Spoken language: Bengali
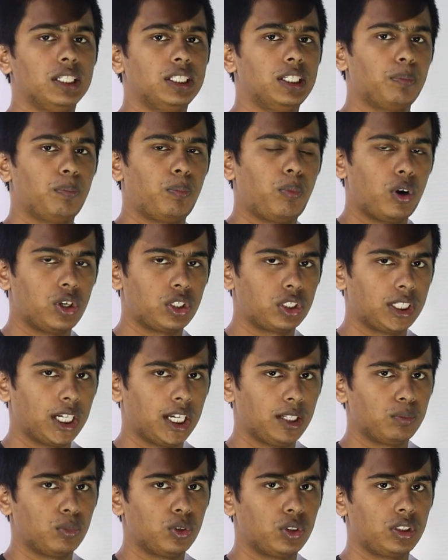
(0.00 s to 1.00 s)
যে
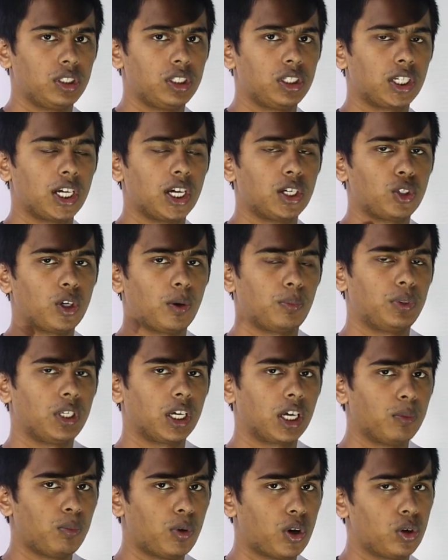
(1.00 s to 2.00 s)
পশ্চাৎ মস্তিষ্কের সব
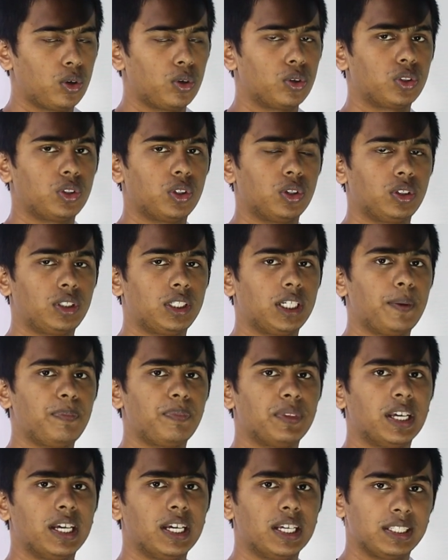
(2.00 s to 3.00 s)
থেকে বড় অংশ হচ্ছে
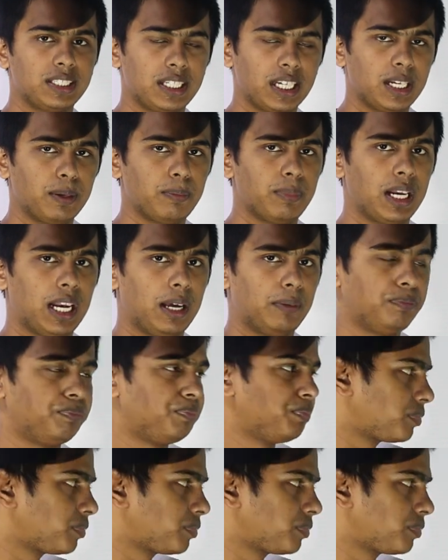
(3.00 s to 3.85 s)
সেরেবেলাম